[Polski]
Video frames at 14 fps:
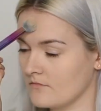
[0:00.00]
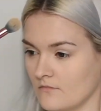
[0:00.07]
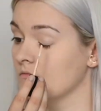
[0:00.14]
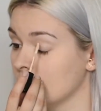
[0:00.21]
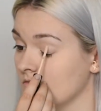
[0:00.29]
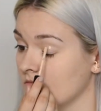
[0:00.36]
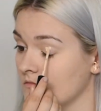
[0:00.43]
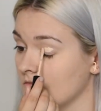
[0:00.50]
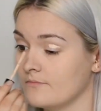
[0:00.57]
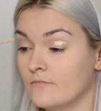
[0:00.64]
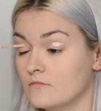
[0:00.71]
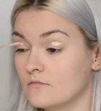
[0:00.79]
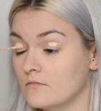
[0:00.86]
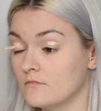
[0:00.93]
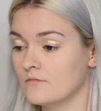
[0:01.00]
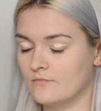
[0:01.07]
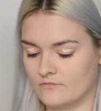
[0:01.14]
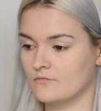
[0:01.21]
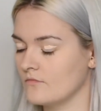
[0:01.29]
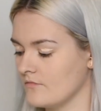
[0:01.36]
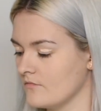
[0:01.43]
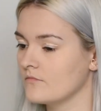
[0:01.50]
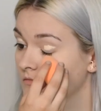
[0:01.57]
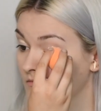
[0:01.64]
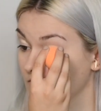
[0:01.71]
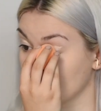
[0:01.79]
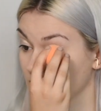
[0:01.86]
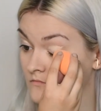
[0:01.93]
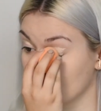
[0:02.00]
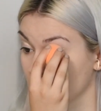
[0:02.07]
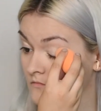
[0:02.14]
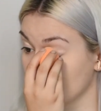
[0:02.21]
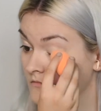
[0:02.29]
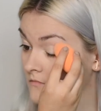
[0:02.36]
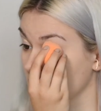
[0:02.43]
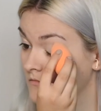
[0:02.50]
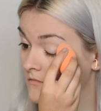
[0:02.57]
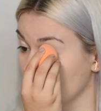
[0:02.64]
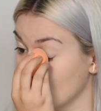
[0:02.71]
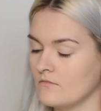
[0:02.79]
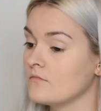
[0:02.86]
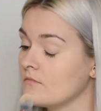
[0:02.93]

Na powieki nakładam ten sam korektor i pudruję.